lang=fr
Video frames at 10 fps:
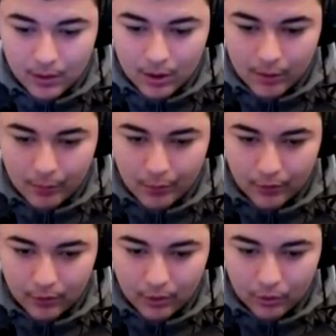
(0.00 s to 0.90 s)
Euh, pour
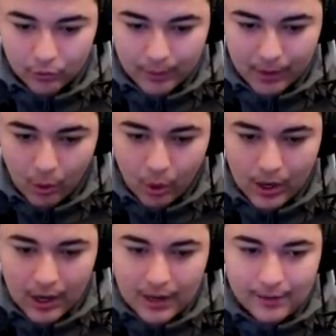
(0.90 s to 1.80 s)
l'instant, non, je vois pas. Oh,
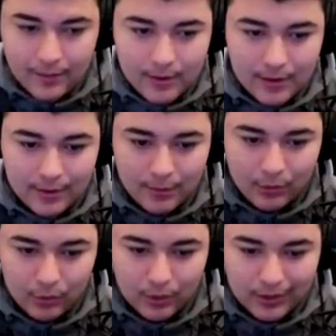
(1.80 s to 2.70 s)
les amis, cette
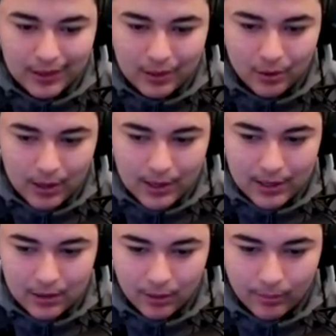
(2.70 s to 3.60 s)
maison doit être énorme. Elle
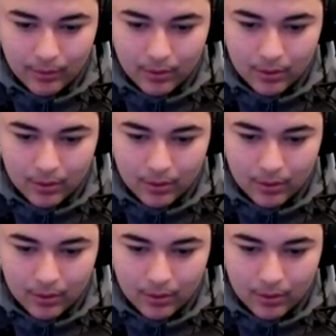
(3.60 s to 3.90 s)
est énorme.